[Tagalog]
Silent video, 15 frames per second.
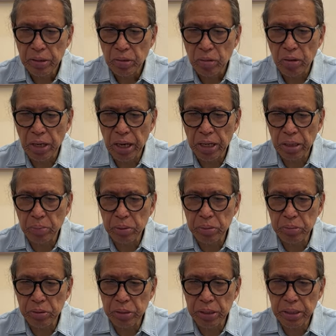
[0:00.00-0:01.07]
Wala na po
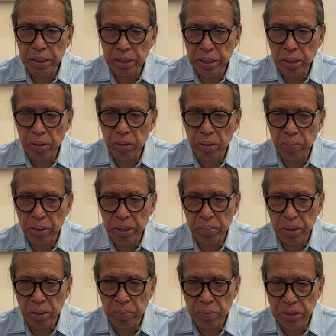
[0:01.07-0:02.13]
mulang tatawag para
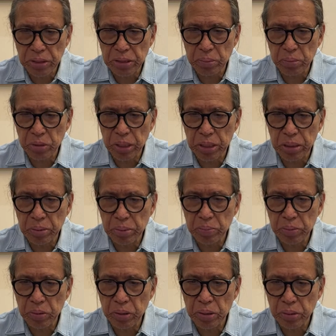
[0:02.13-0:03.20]
makapagsimula naman
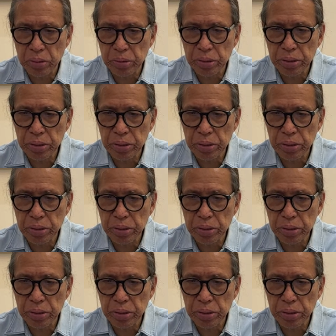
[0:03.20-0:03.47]
po ako.